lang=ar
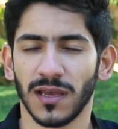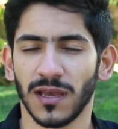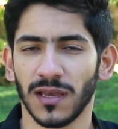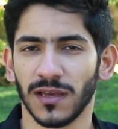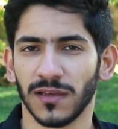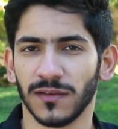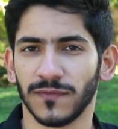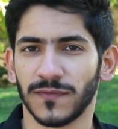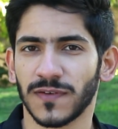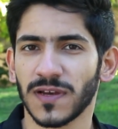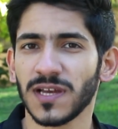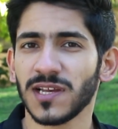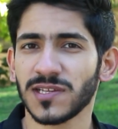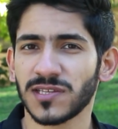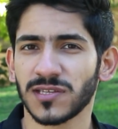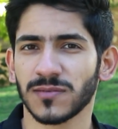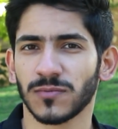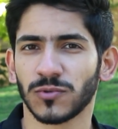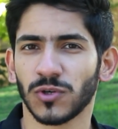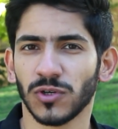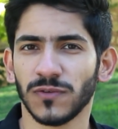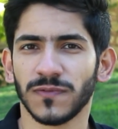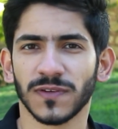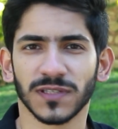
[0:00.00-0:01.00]
آه،
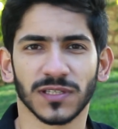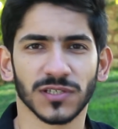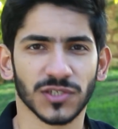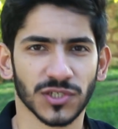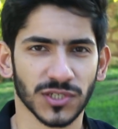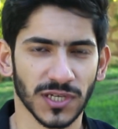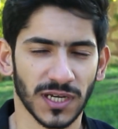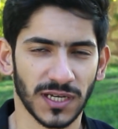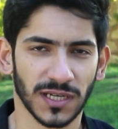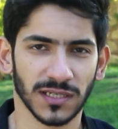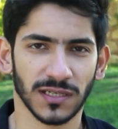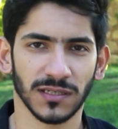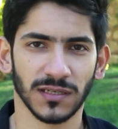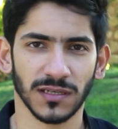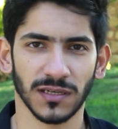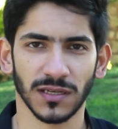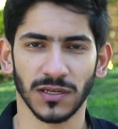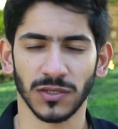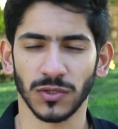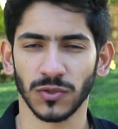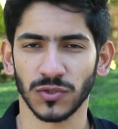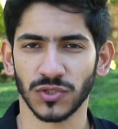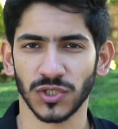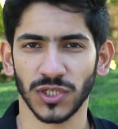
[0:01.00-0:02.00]
فاحسب كلفة الشحن
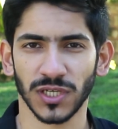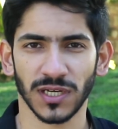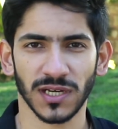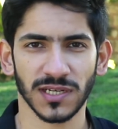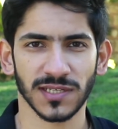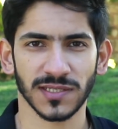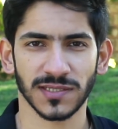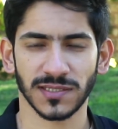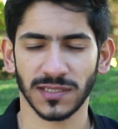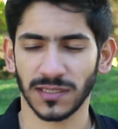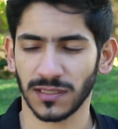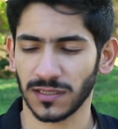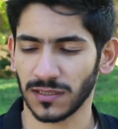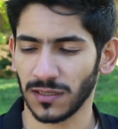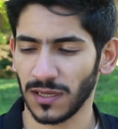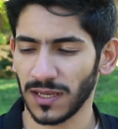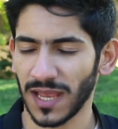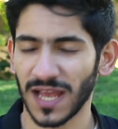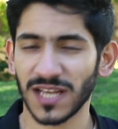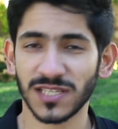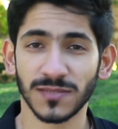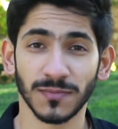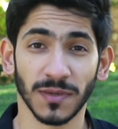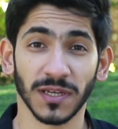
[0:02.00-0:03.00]
انه جهاز آه،
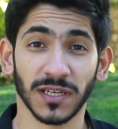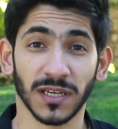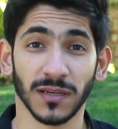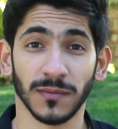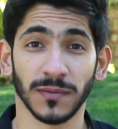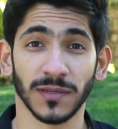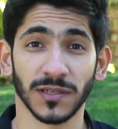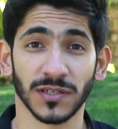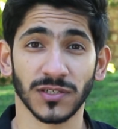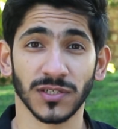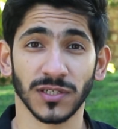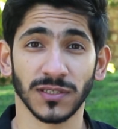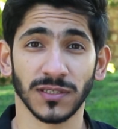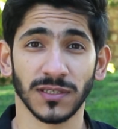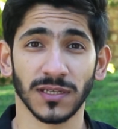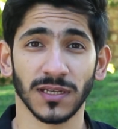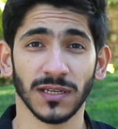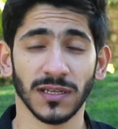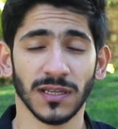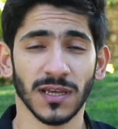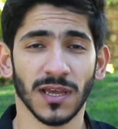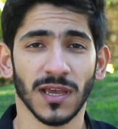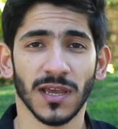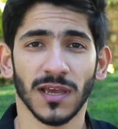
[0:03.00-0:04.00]
حجمه كبير
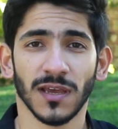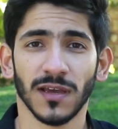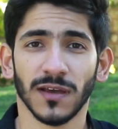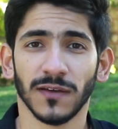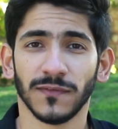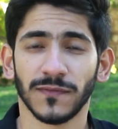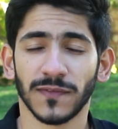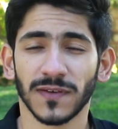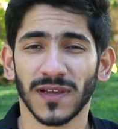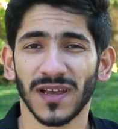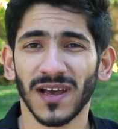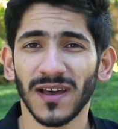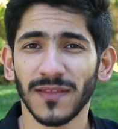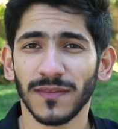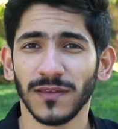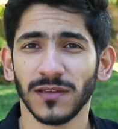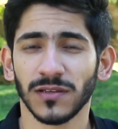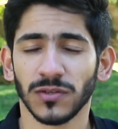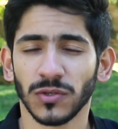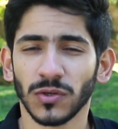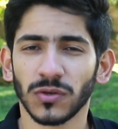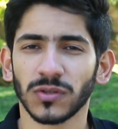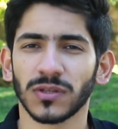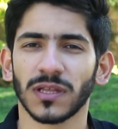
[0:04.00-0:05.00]
جدا فهذه
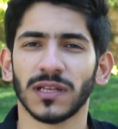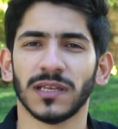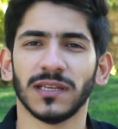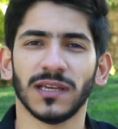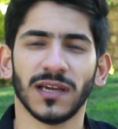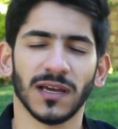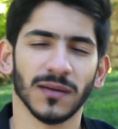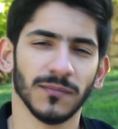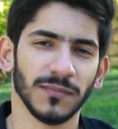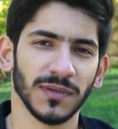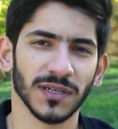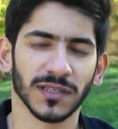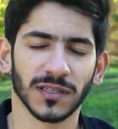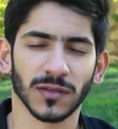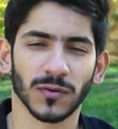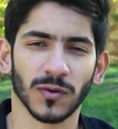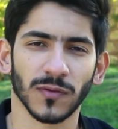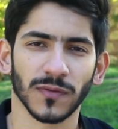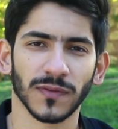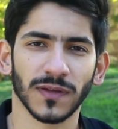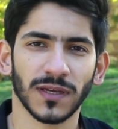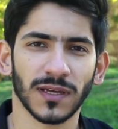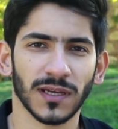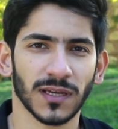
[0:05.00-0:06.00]
النقطة اللي حبيت
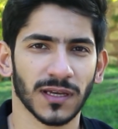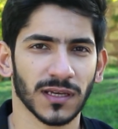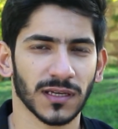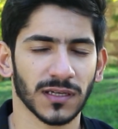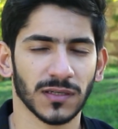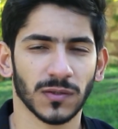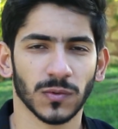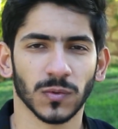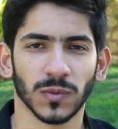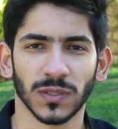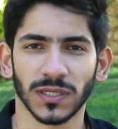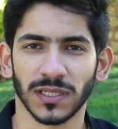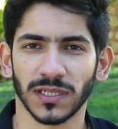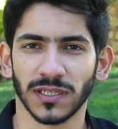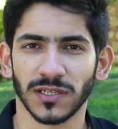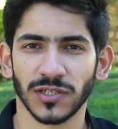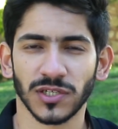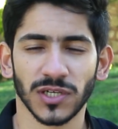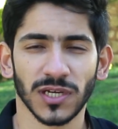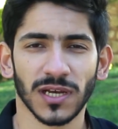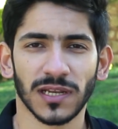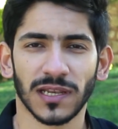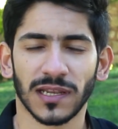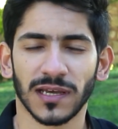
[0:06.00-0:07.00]
اوضحها وان
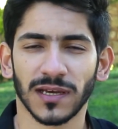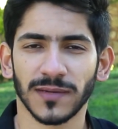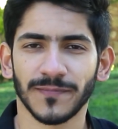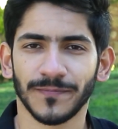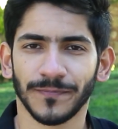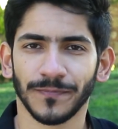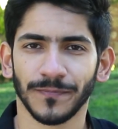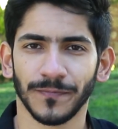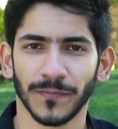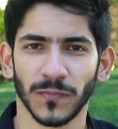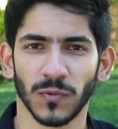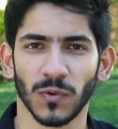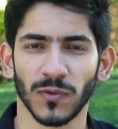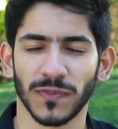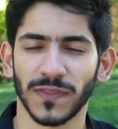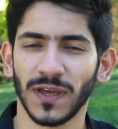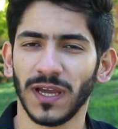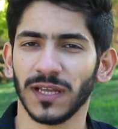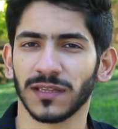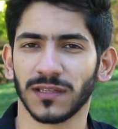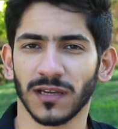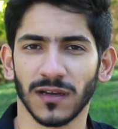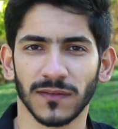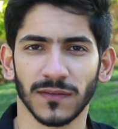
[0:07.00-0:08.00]
شاء الله
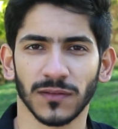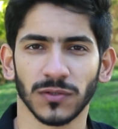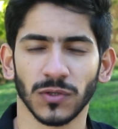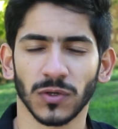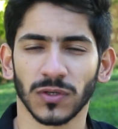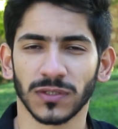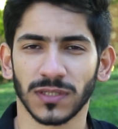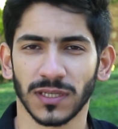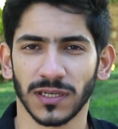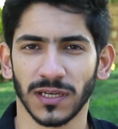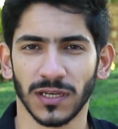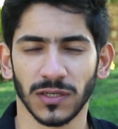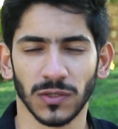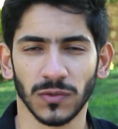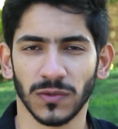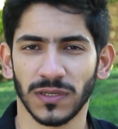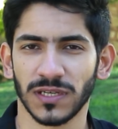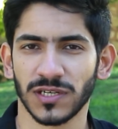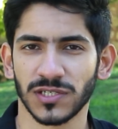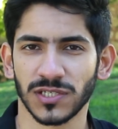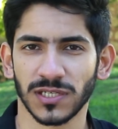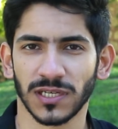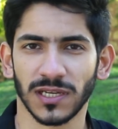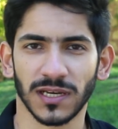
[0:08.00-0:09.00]
وضحت هذه النقطة انه
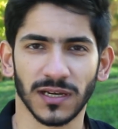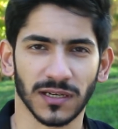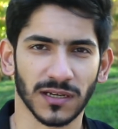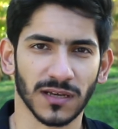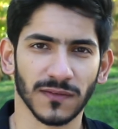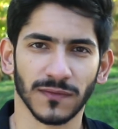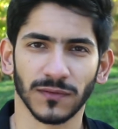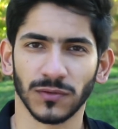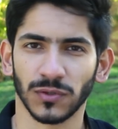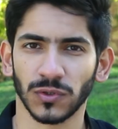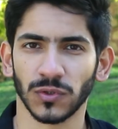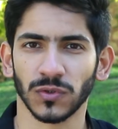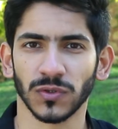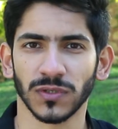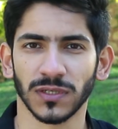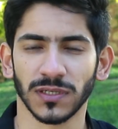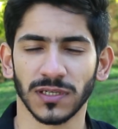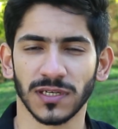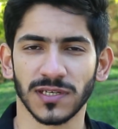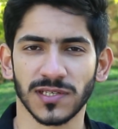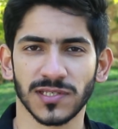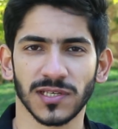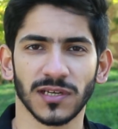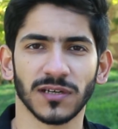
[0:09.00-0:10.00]
ليش الاغراض
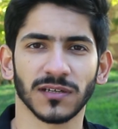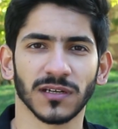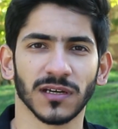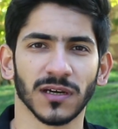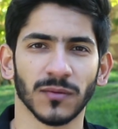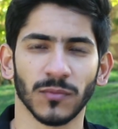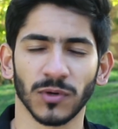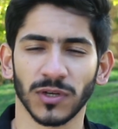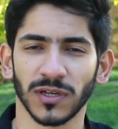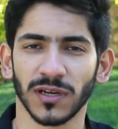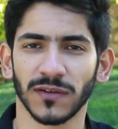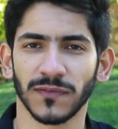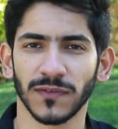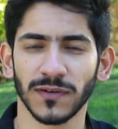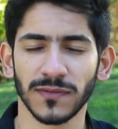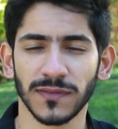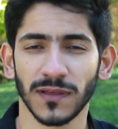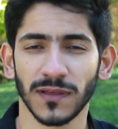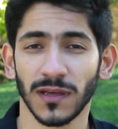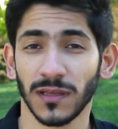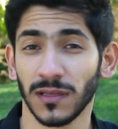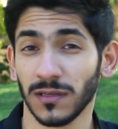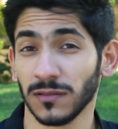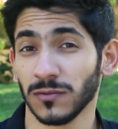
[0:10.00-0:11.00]
يكون سعرها منخفض
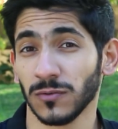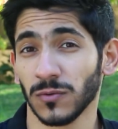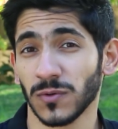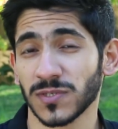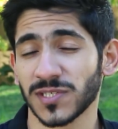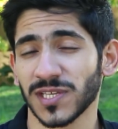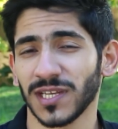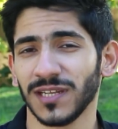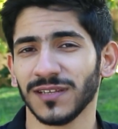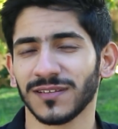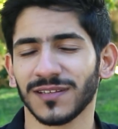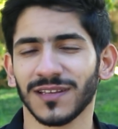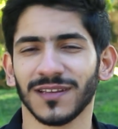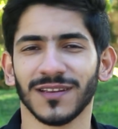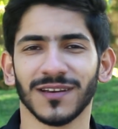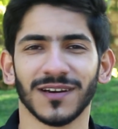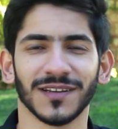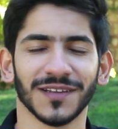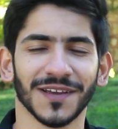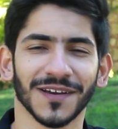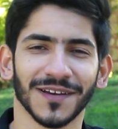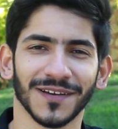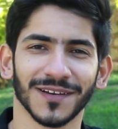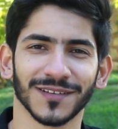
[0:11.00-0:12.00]
وصلت إلى
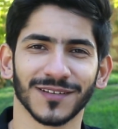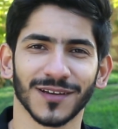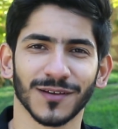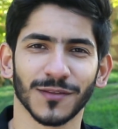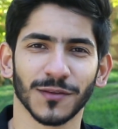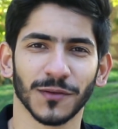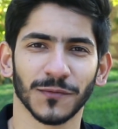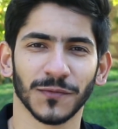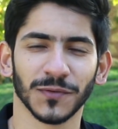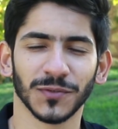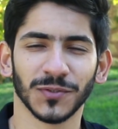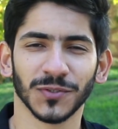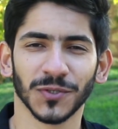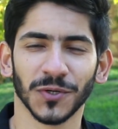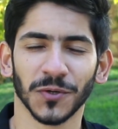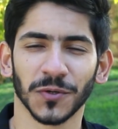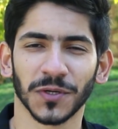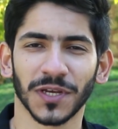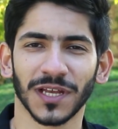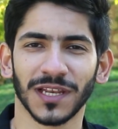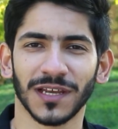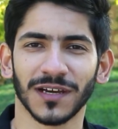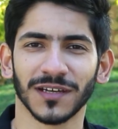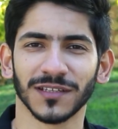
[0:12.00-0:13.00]
نهاية هذا الفيديو
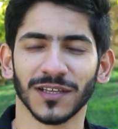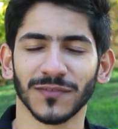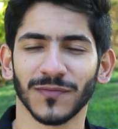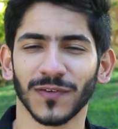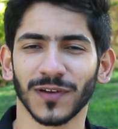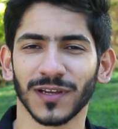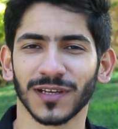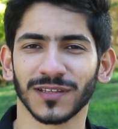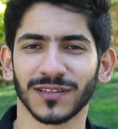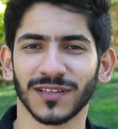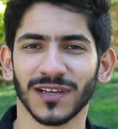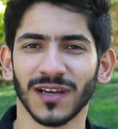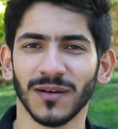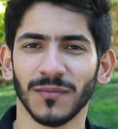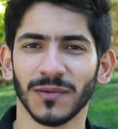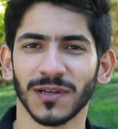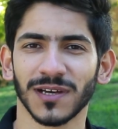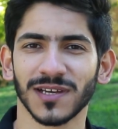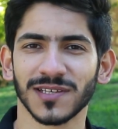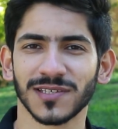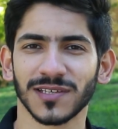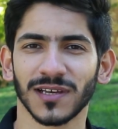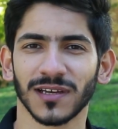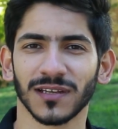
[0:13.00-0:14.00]
كالعادة في الختام
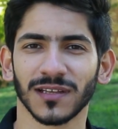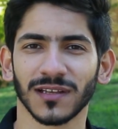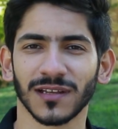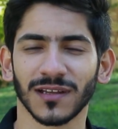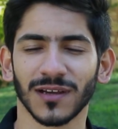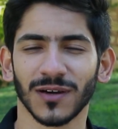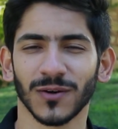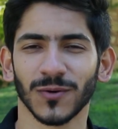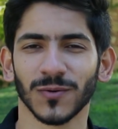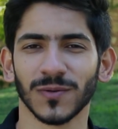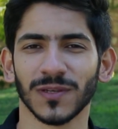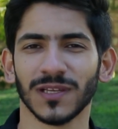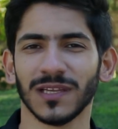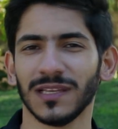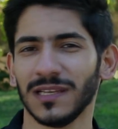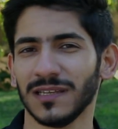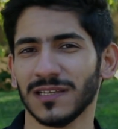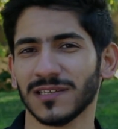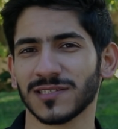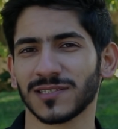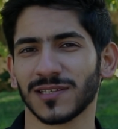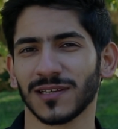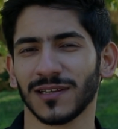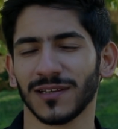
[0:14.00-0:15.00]
لا أسعني القول
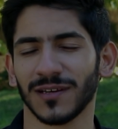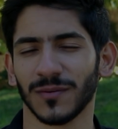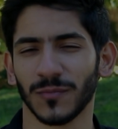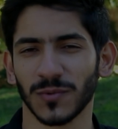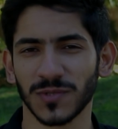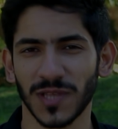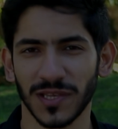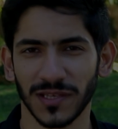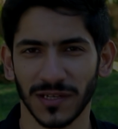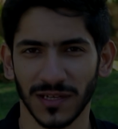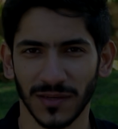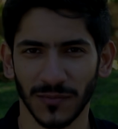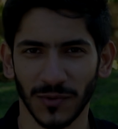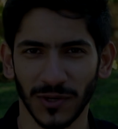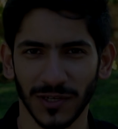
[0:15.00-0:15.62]
إلا السلام والسلام